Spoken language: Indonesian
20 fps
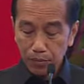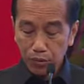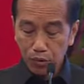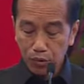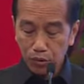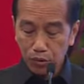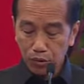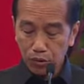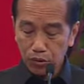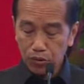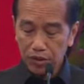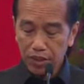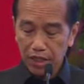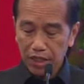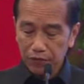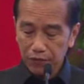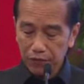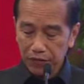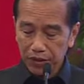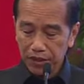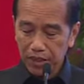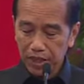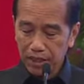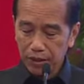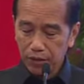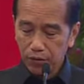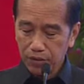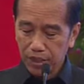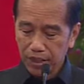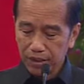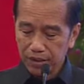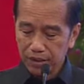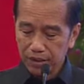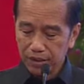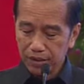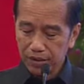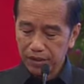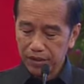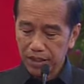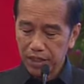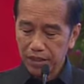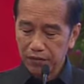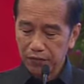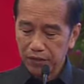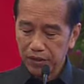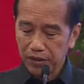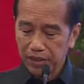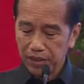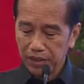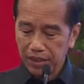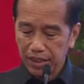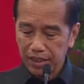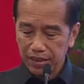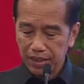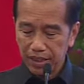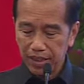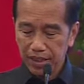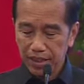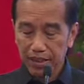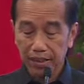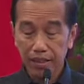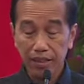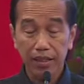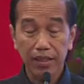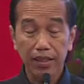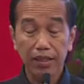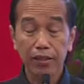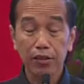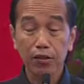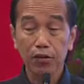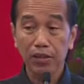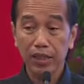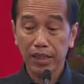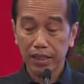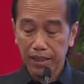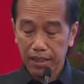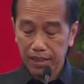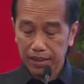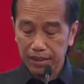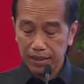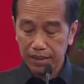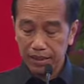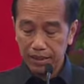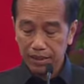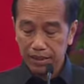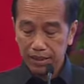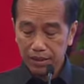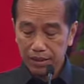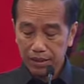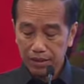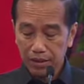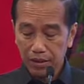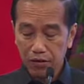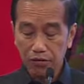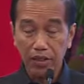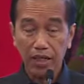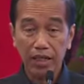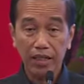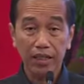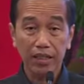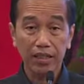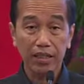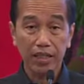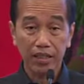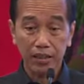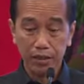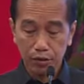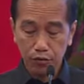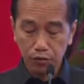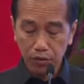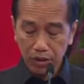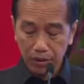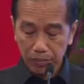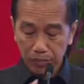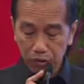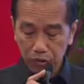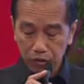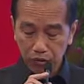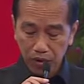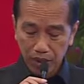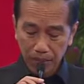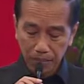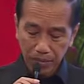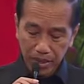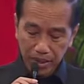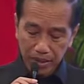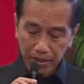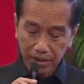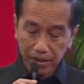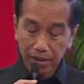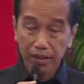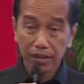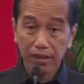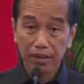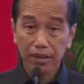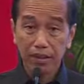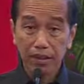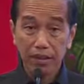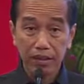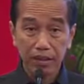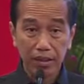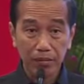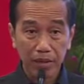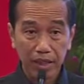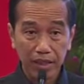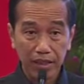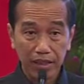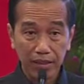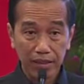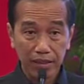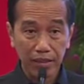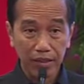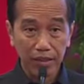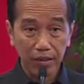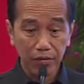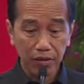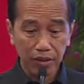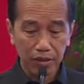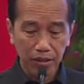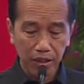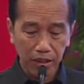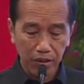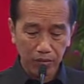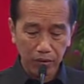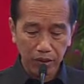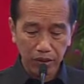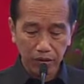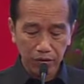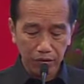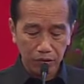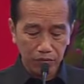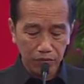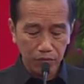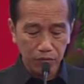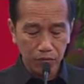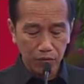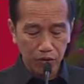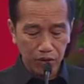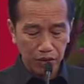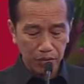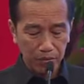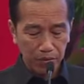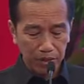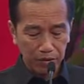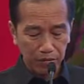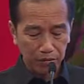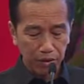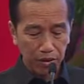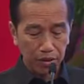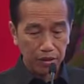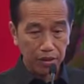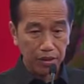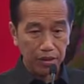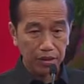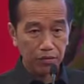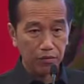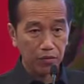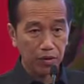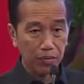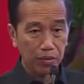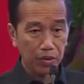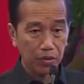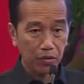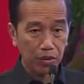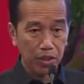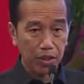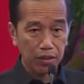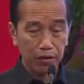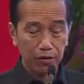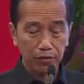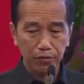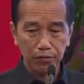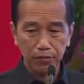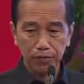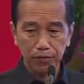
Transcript: buku transfer alokasi transfer ke daerah atau TKD tahun anggaran 2024. Terima kasih. Wassalamualaikum warahmatullahi wabarakatuh.